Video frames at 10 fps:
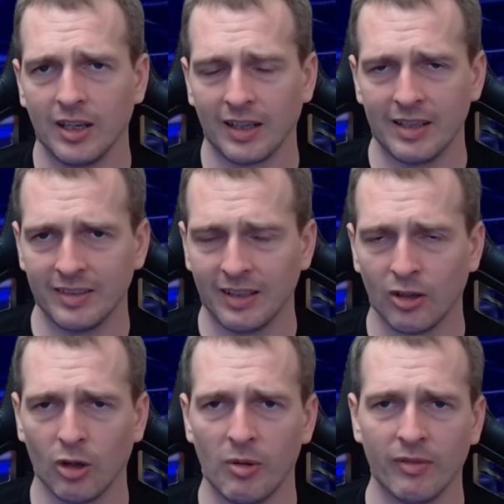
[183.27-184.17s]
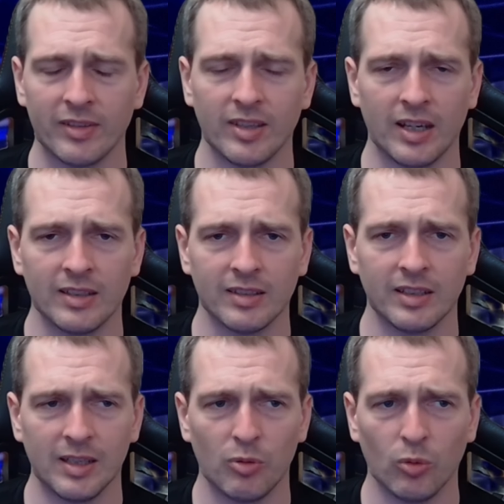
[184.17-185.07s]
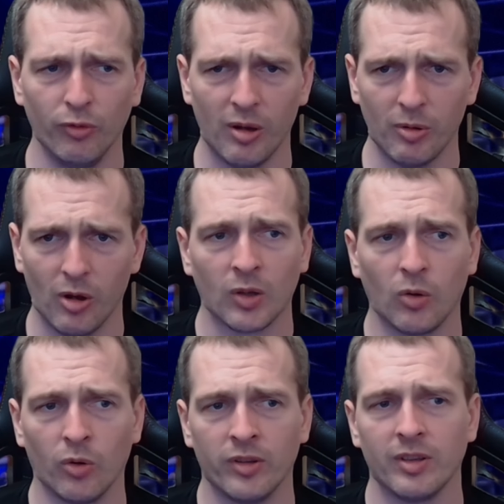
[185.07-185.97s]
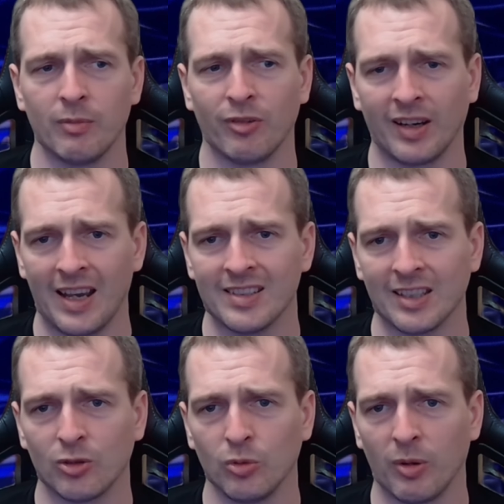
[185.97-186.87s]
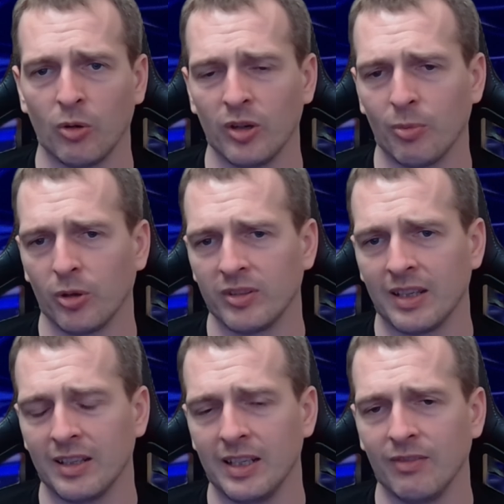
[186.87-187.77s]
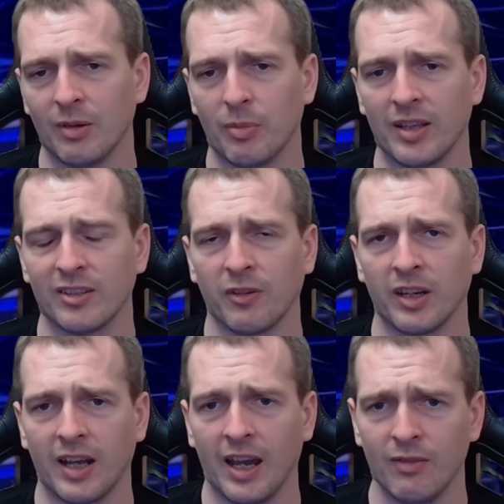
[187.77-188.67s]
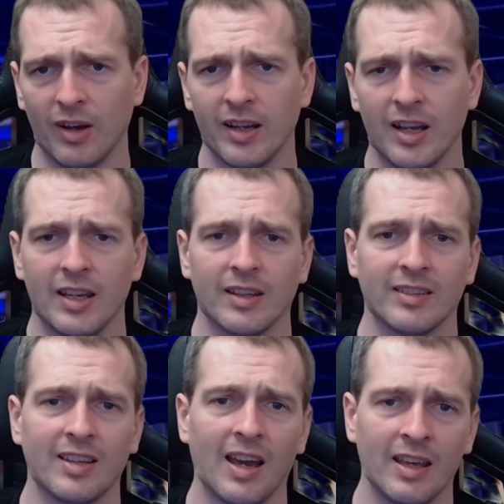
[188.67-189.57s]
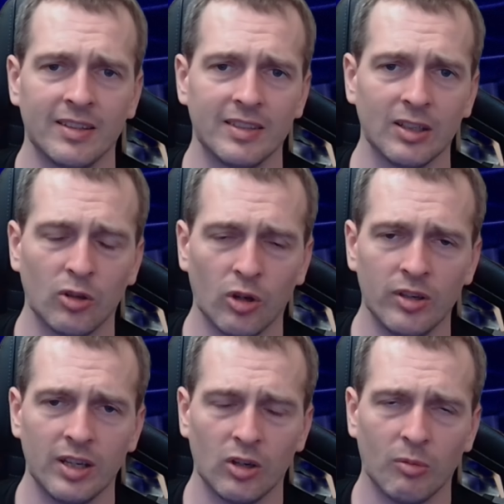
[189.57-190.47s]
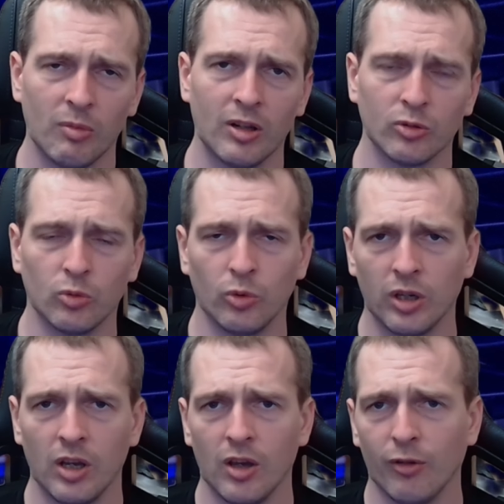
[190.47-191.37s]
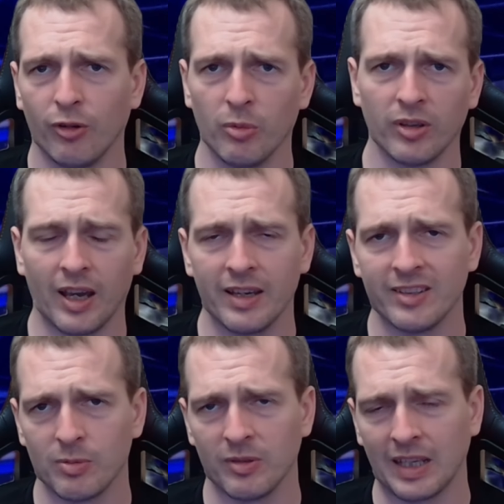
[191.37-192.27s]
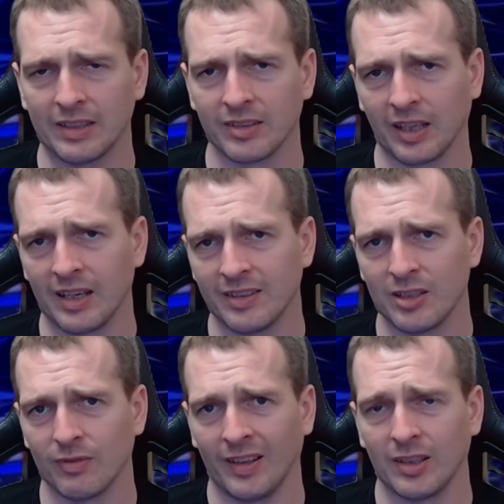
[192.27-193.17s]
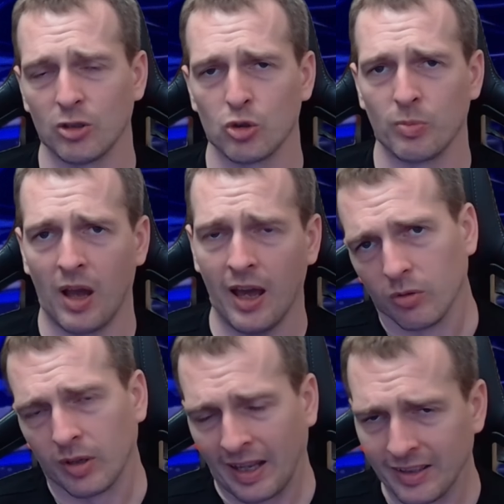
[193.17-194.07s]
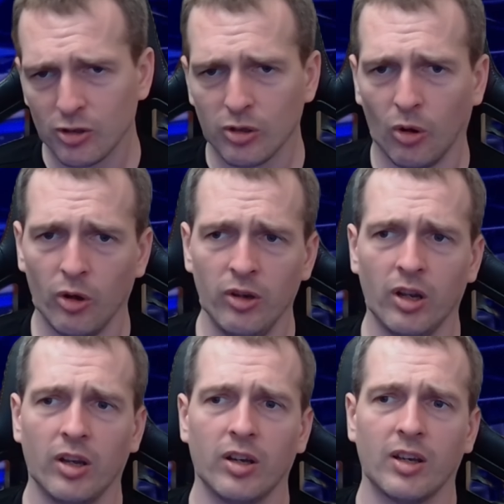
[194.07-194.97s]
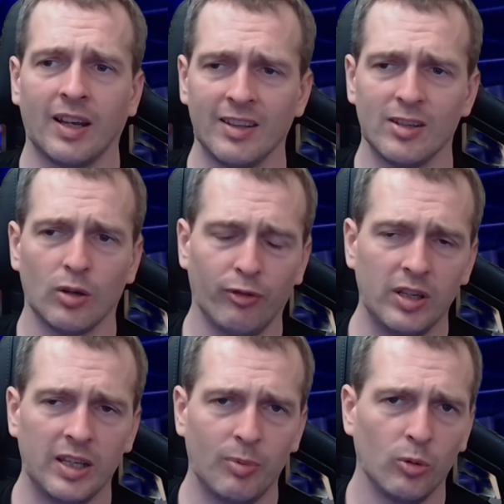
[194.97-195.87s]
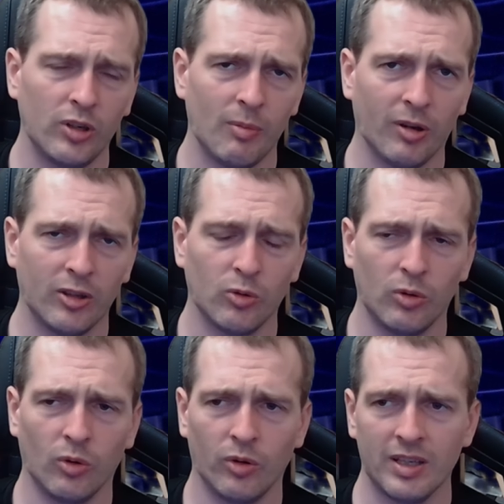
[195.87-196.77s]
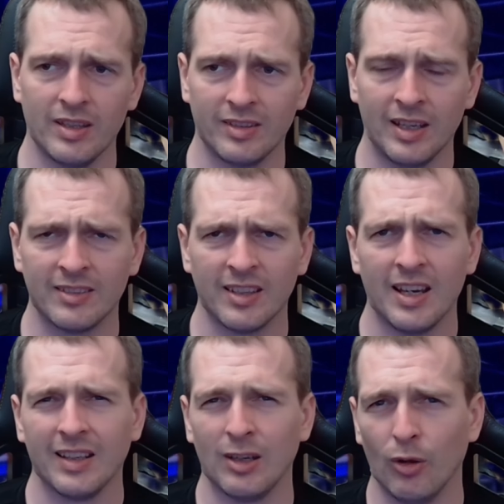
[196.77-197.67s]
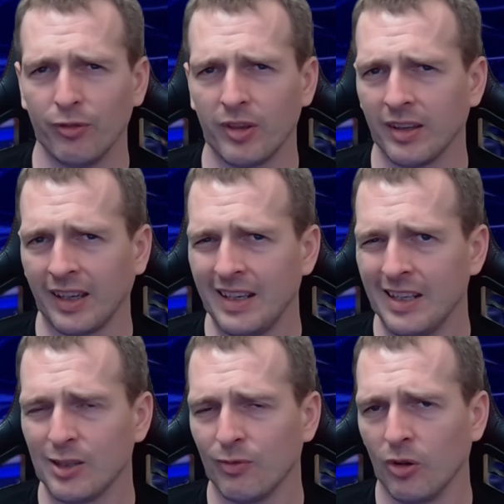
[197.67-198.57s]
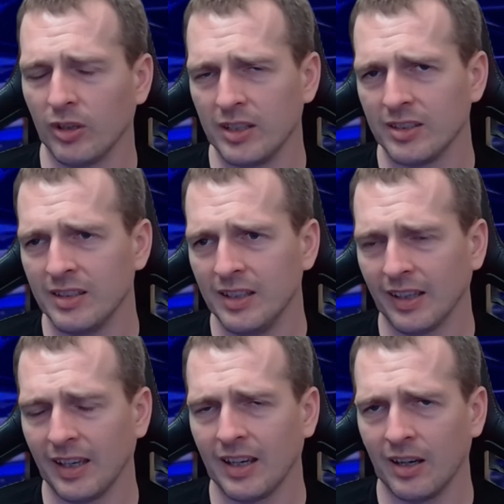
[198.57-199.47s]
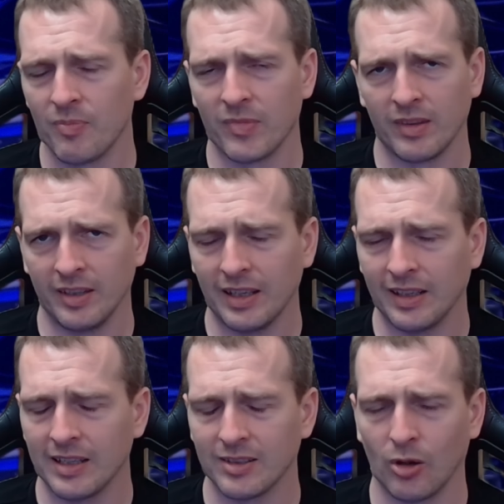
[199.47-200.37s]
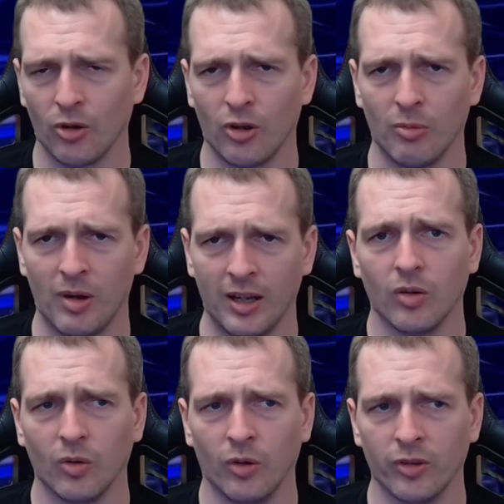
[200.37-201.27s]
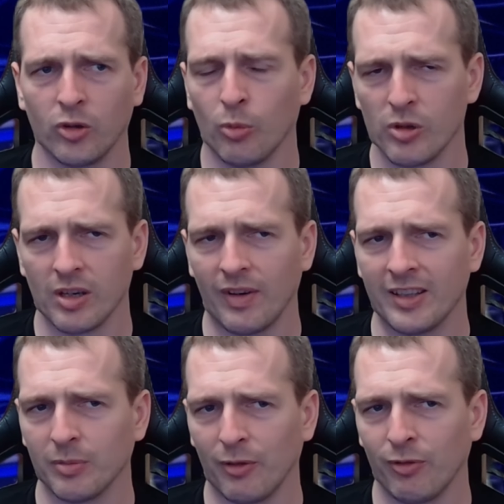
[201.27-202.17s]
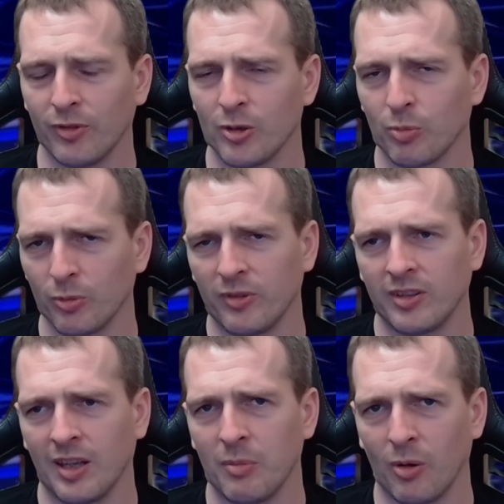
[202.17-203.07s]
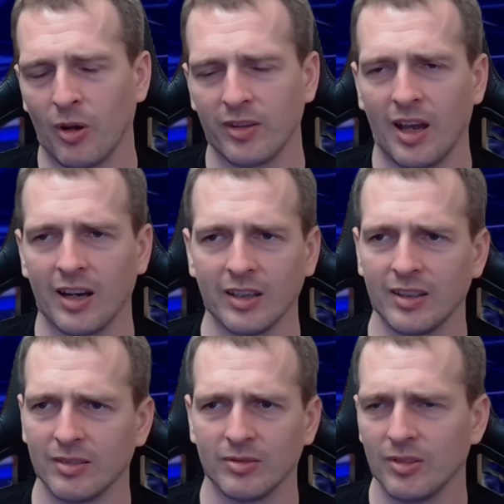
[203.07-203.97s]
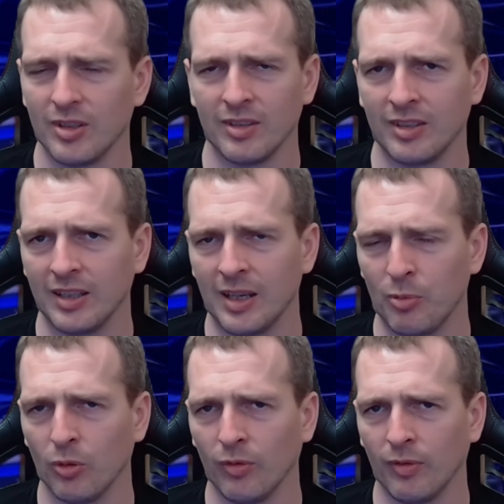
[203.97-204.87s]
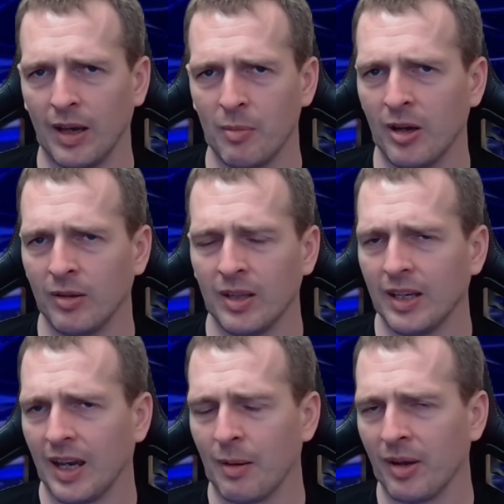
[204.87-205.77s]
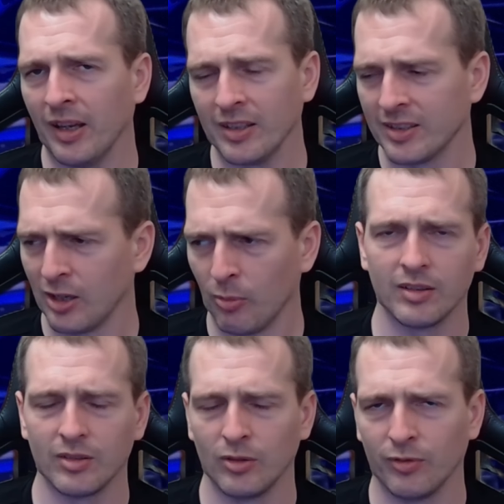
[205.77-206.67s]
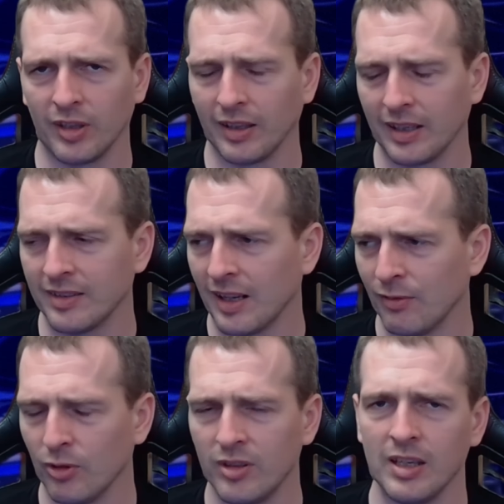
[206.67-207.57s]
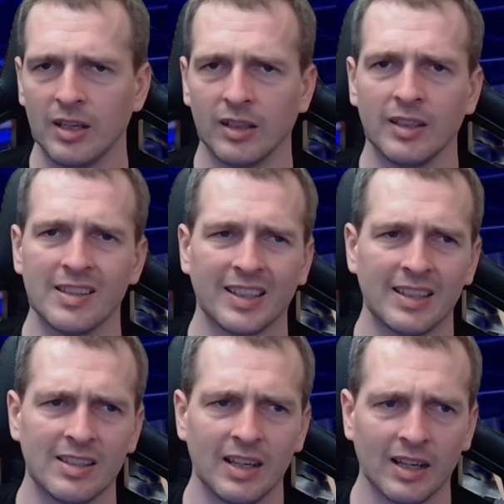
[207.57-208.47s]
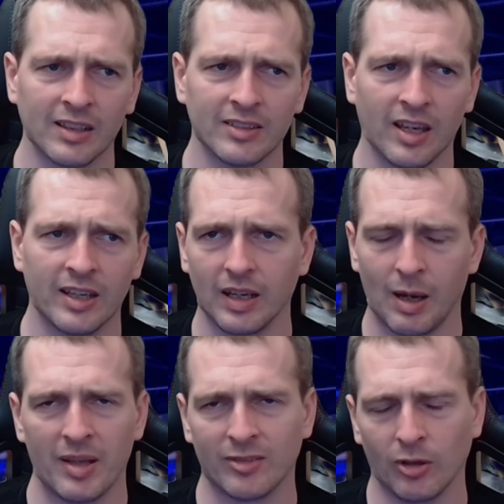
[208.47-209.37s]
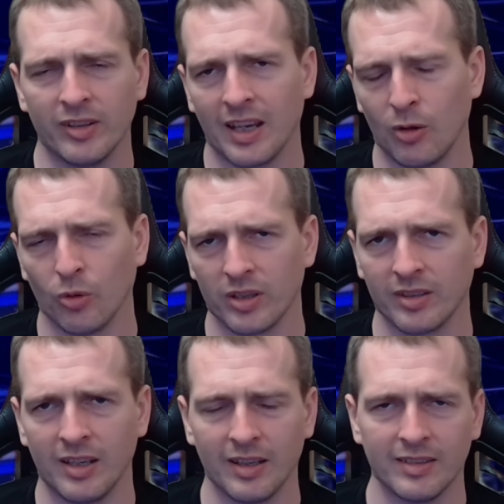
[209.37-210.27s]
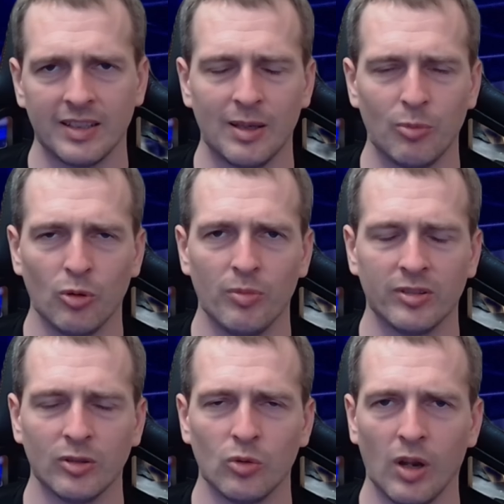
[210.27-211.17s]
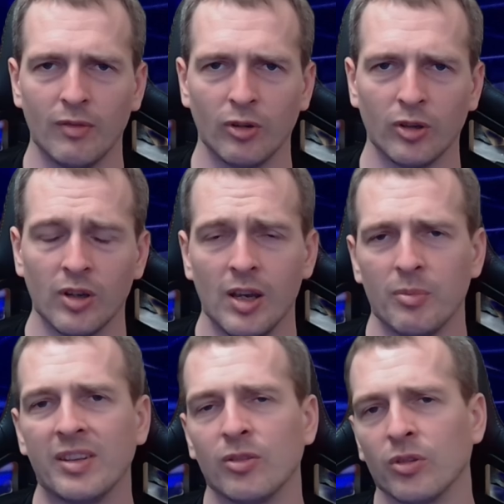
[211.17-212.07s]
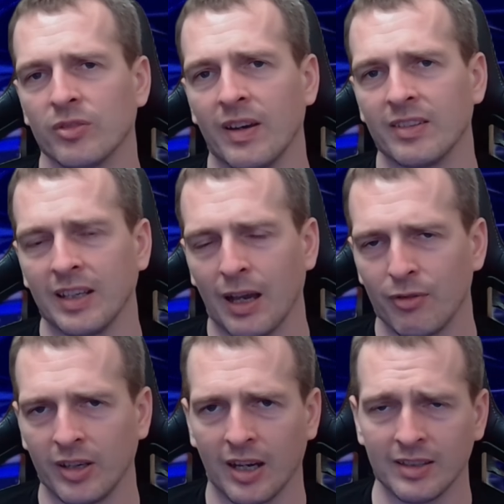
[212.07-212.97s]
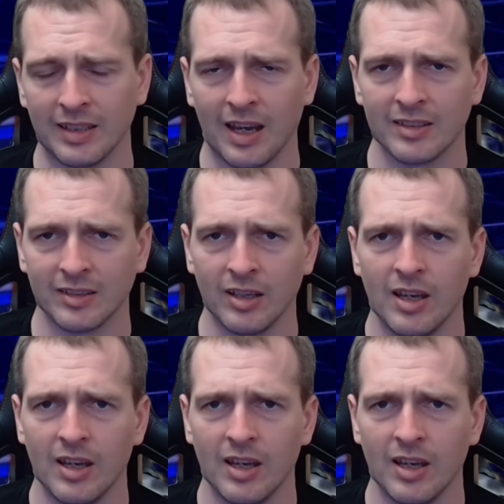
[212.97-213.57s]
Gleich seht ihr nochmal, was die einzelne GPU verbraucht. Und im Vergleich dazu, bei 100% liegen wir bei 201 Watt. Das heißt, ihr könnt hier nochmal so gut 35 bis 36 Watt sparen. Kann sich lohnen, kann sich auch für die GPU-Temperatur lohnen. Ihr seht, die Lüfter drehen nicht wirklich niedriger, seht ihr gleich auch nochmal. Und komischerweise bei 50% Power Target ist die GPU wärmer. Aber ich glaube auch, Lüfterdrehzahl wird hier nicht richtig angezeigt. Aber es sollte ja logisch sein, dass die GPU ein bisschen kühler wird, beziehungsweise die Grafikkarte leiser